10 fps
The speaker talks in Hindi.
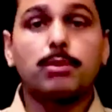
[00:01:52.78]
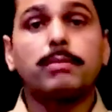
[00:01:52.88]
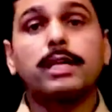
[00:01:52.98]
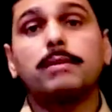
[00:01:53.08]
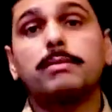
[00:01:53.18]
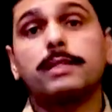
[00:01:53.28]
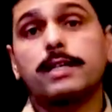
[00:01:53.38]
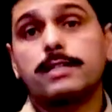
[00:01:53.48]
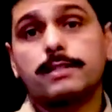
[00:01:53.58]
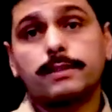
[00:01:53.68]
कभी मुंबई कभी
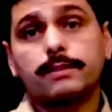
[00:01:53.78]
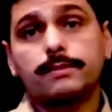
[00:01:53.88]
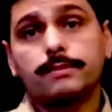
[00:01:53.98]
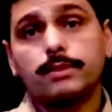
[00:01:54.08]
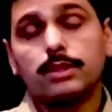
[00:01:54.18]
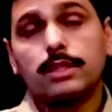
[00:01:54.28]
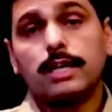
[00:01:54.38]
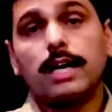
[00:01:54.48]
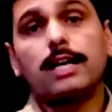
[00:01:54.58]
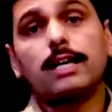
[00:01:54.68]
मद्रास
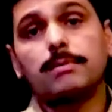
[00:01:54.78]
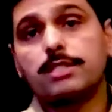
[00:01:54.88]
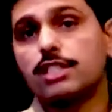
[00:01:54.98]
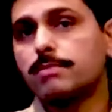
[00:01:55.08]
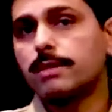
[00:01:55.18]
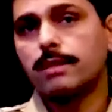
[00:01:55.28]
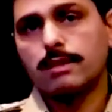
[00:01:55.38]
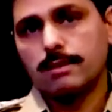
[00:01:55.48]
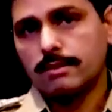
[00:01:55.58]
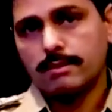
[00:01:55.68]
अलग अलग बिजनेस
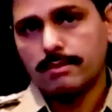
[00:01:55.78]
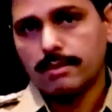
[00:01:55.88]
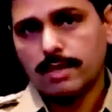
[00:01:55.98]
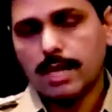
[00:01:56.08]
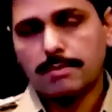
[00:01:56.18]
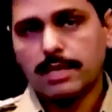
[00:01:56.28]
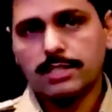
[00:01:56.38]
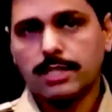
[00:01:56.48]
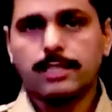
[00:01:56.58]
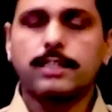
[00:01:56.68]
में
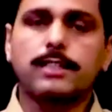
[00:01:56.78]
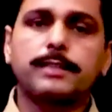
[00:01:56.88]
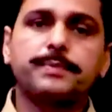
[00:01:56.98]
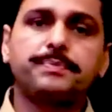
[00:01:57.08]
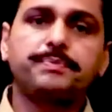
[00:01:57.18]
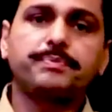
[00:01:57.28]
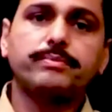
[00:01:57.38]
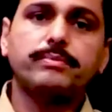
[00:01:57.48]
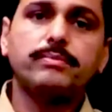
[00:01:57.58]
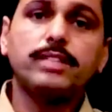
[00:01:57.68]
काम करने चला जाता था
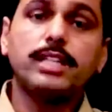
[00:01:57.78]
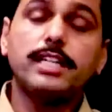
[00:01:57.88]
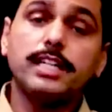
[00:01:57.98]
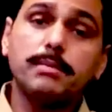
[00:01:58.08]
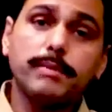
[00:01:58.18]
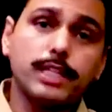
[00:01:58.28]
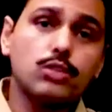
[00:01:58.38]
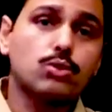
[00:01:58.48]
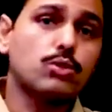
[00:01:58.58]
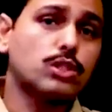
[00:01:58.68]
लेकिन
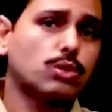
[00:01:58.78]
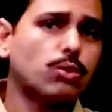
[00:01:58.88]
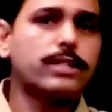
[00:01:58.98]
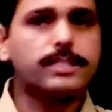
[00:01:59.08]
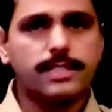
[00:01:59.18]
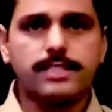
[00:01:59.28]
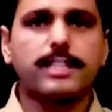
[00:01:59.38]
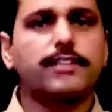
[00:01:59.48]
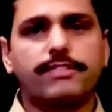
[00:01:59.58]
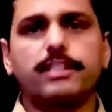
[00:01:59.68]
मेरी सोच थोड़ी
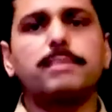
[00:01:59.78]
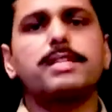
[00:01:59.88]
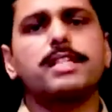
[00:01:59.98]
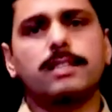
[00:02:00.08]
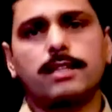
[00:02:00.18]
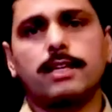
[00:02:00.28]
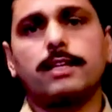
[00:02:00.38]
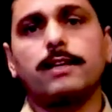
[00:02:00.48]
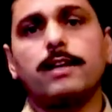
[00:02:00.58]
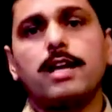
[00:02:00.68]
सी इनसे डिफरेंट थी मैं चाहता
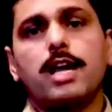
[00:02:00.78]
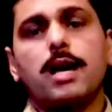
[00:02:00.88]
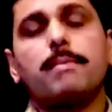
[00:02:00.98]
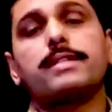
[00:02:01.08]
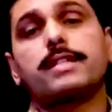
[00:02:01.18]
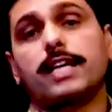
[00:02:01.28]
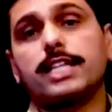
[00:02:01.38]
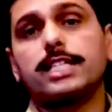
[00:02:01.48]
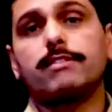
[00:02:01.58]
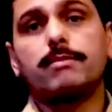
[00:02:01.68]
था कि मैं
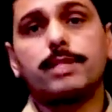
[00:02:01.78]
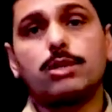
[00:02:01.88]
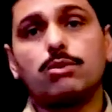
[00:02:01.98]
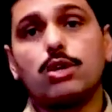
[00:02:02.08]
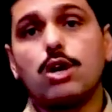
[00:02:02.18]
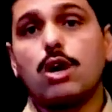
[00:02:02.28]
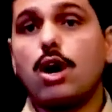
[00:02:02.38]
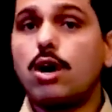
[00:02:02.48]
सरकारी सेवा में जाऊं